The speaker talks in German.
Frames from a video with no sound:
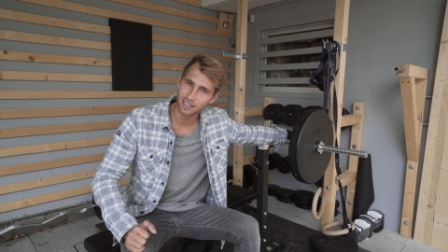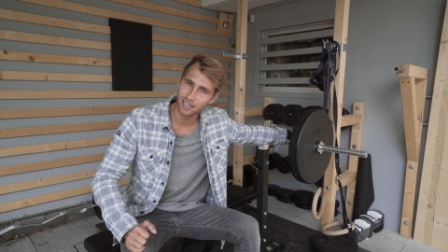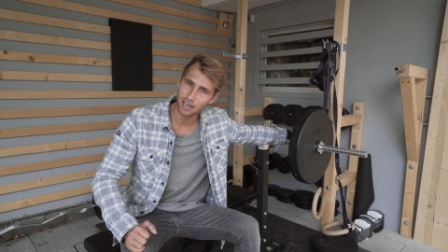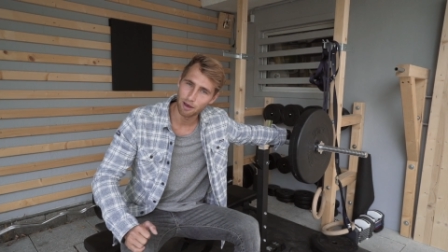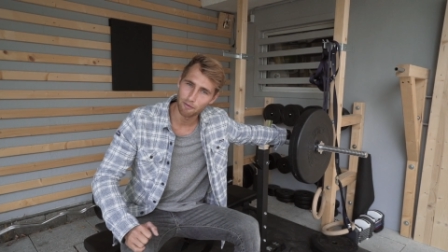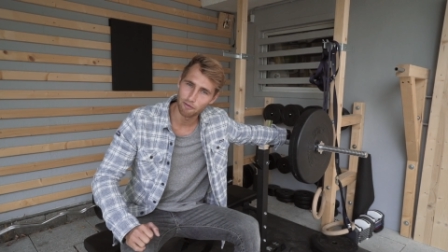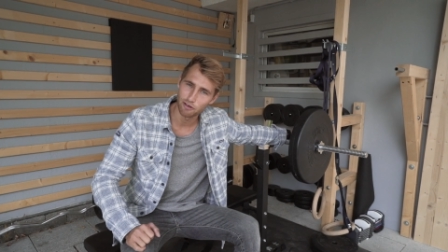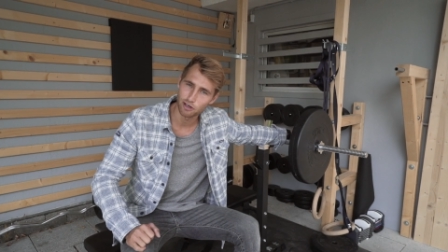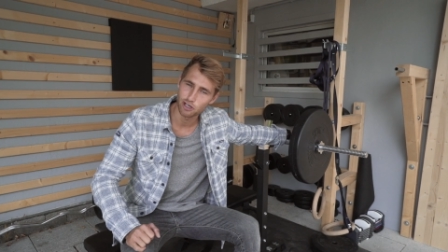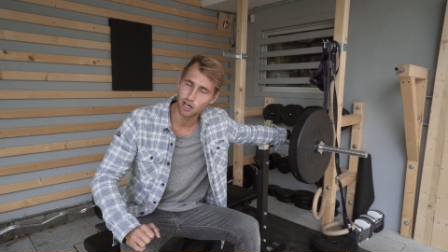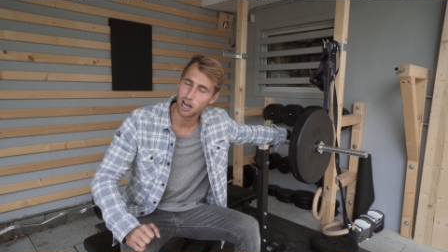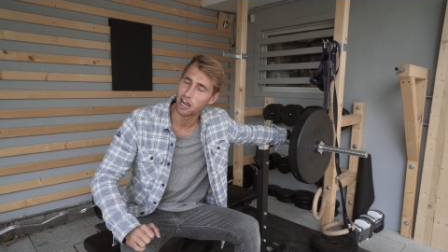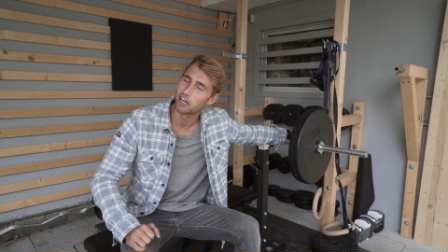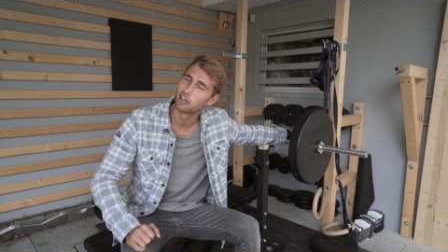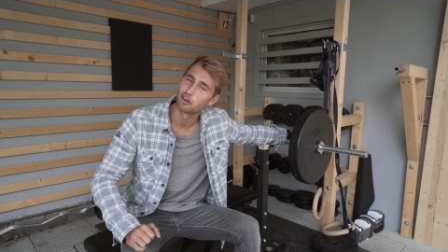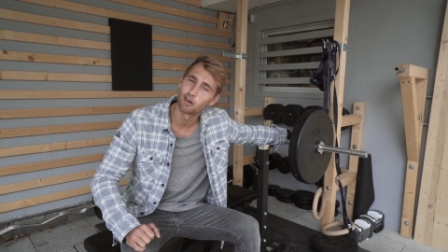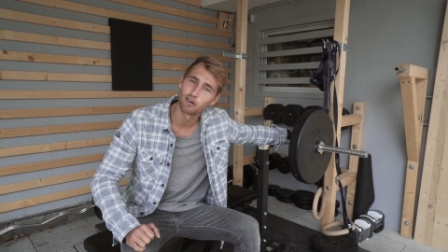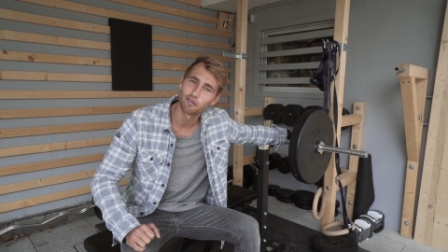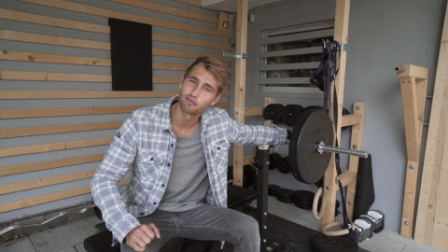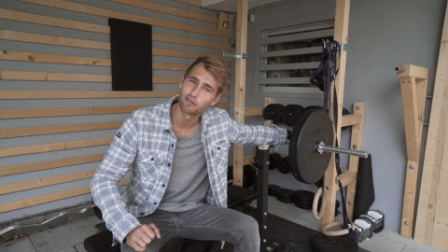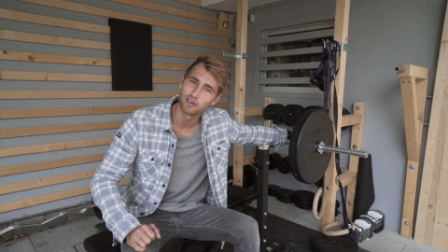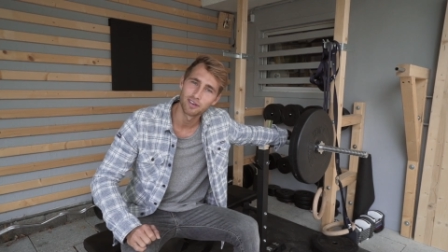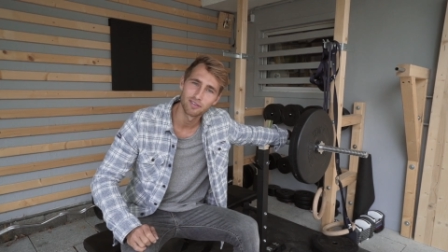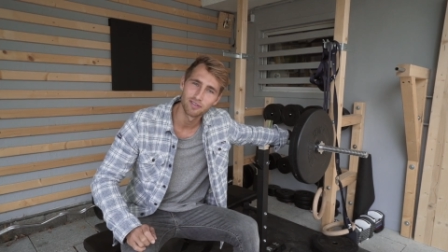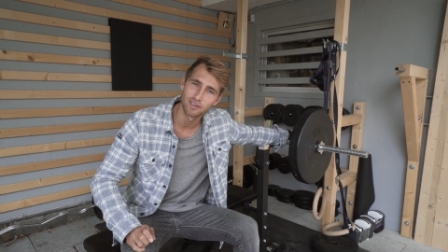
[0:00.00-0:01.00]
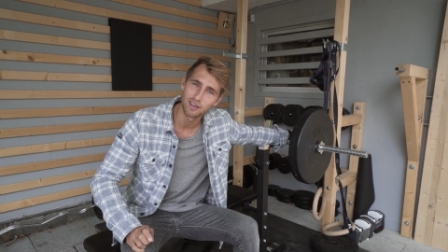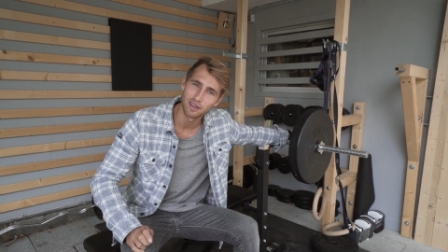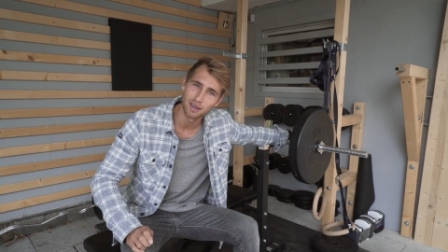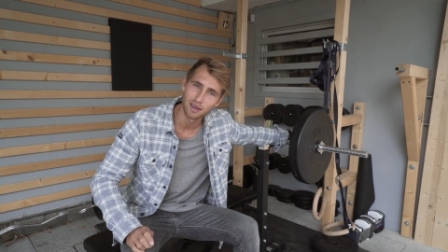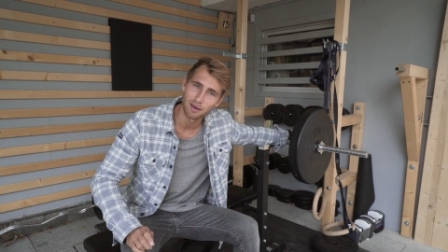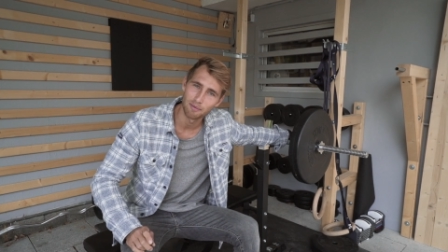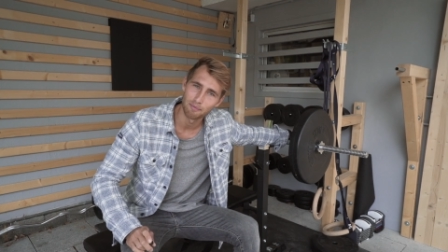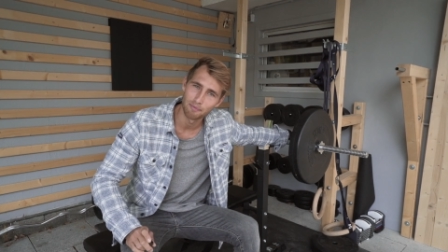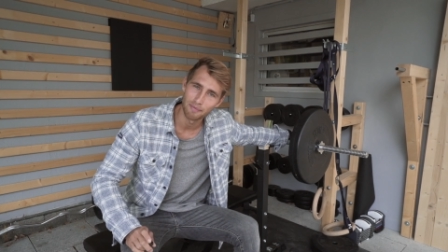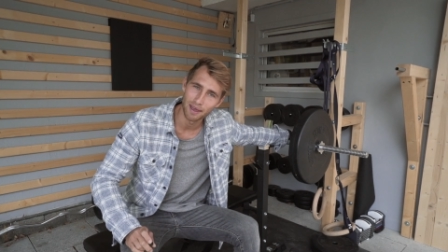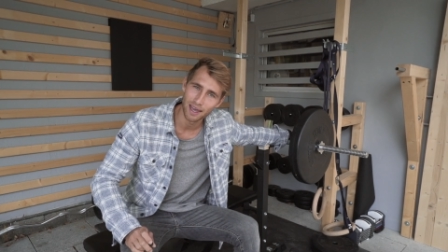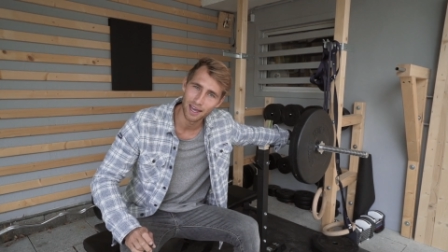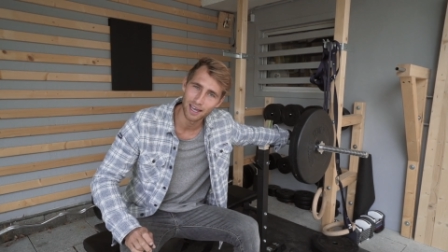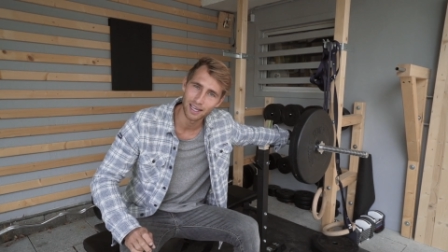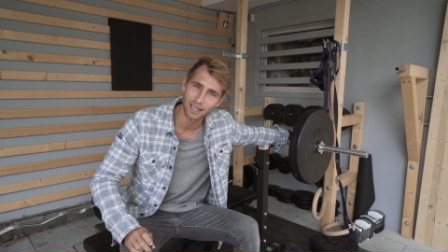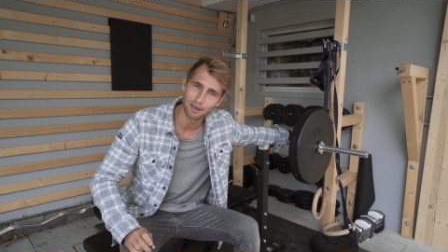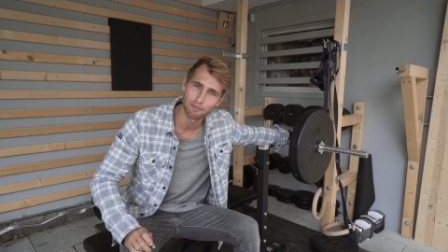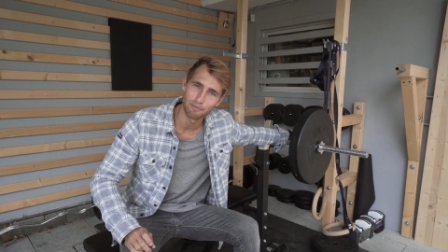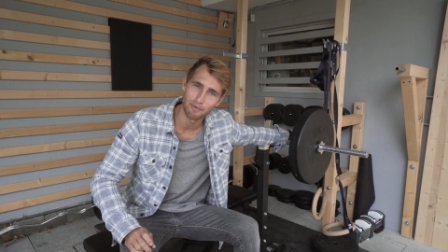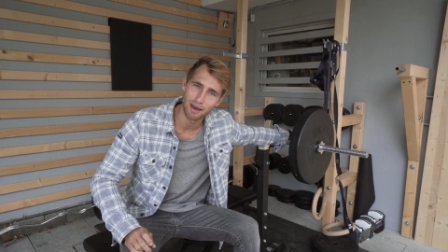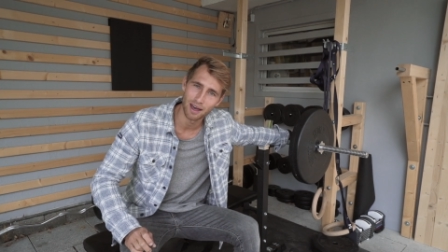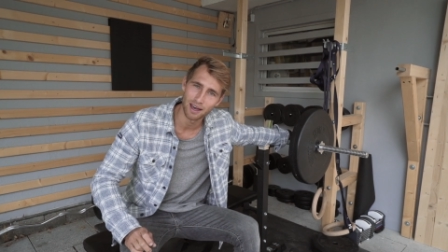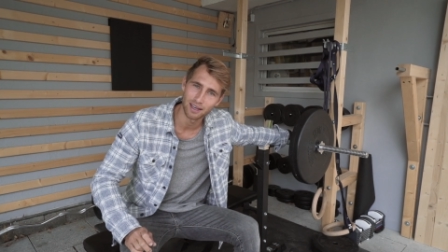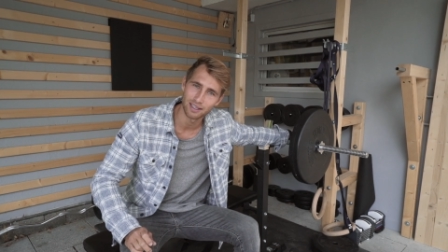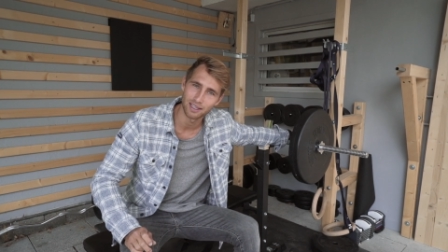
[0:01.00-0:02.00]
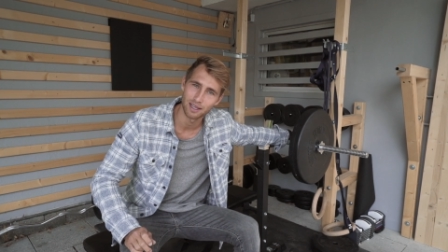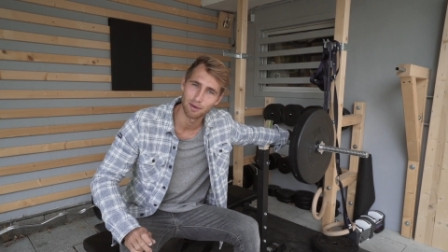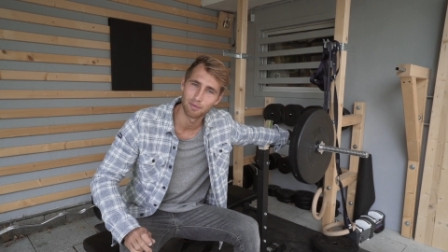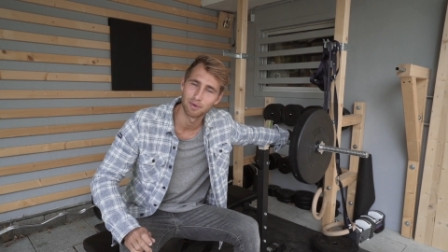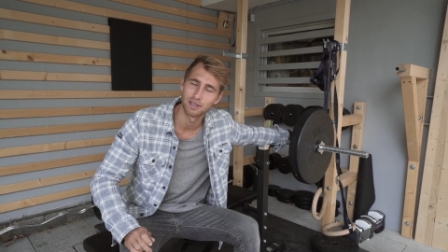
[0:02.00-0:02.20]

Ich habe wahrscheinlich noch viel, viel mehr gemacht,